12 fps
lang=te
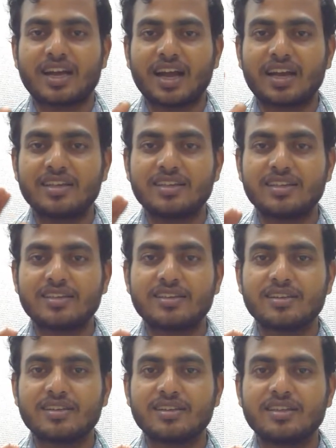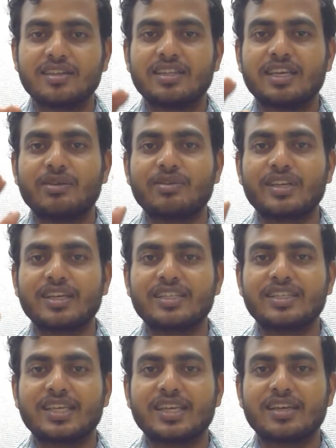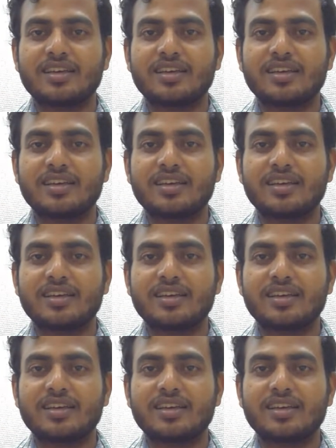కానీ ఎవరైతే